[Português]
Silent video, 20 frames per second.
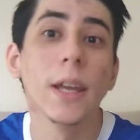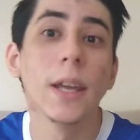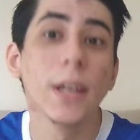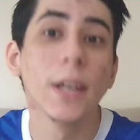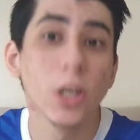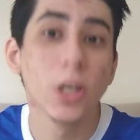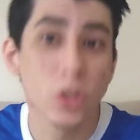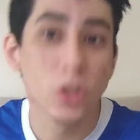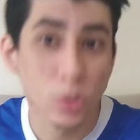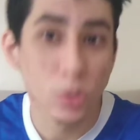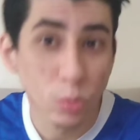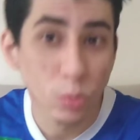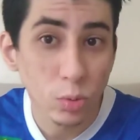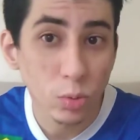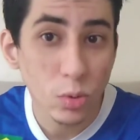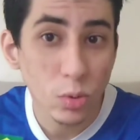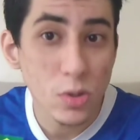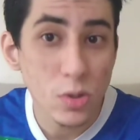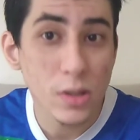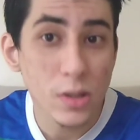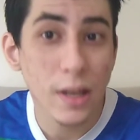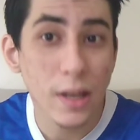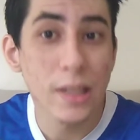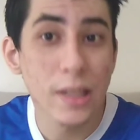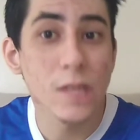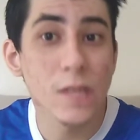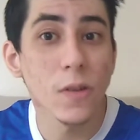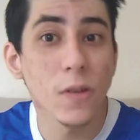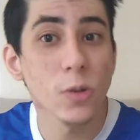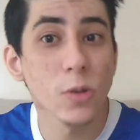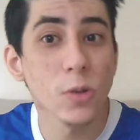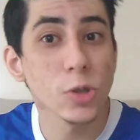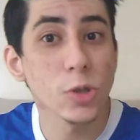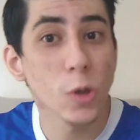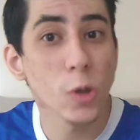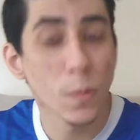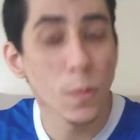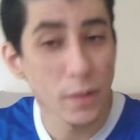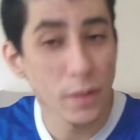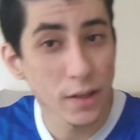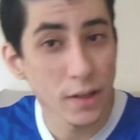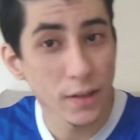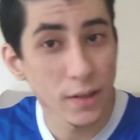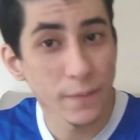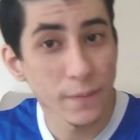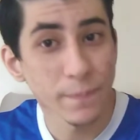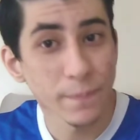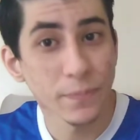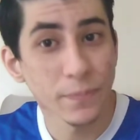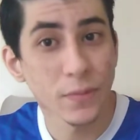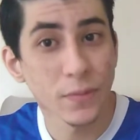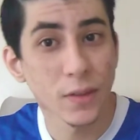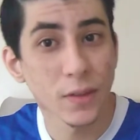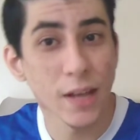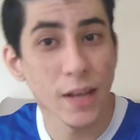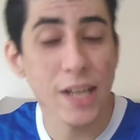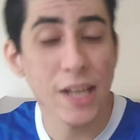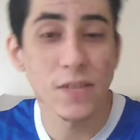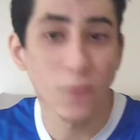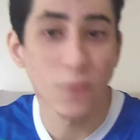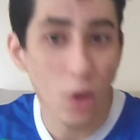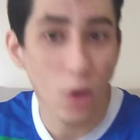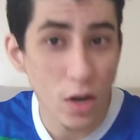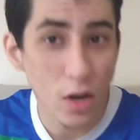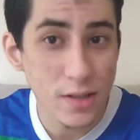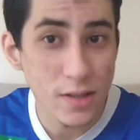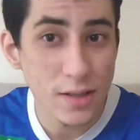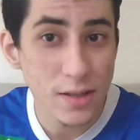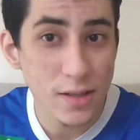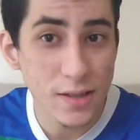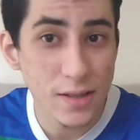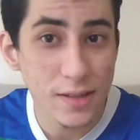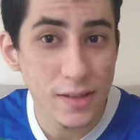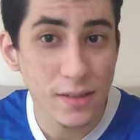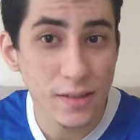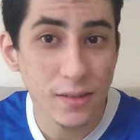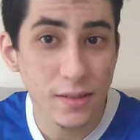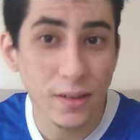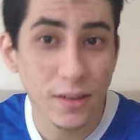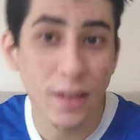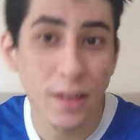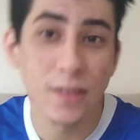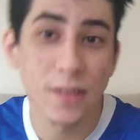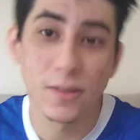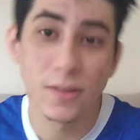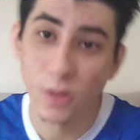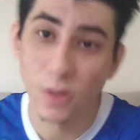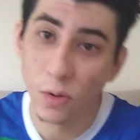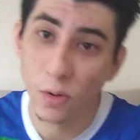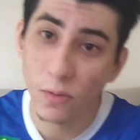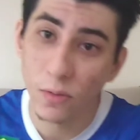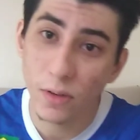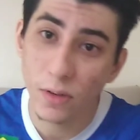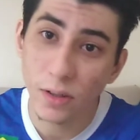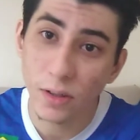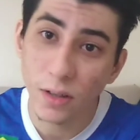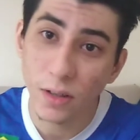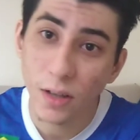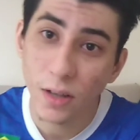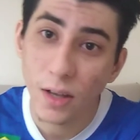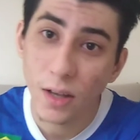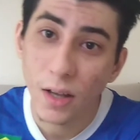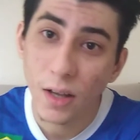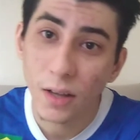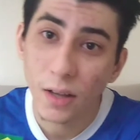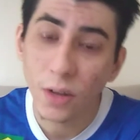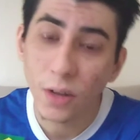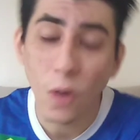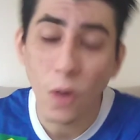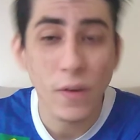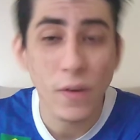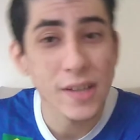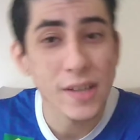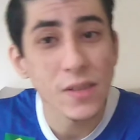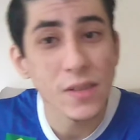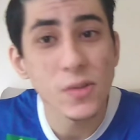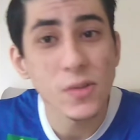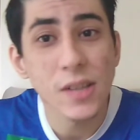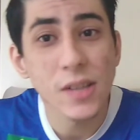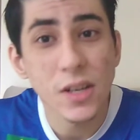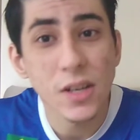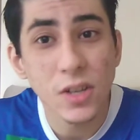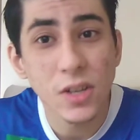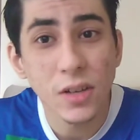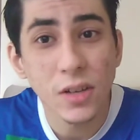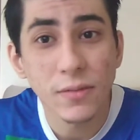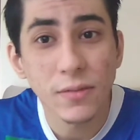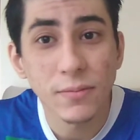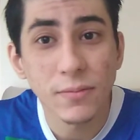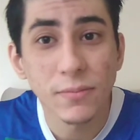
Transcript: E juntos eles vão descobrir que as vozes que eles ouvem talvez não seja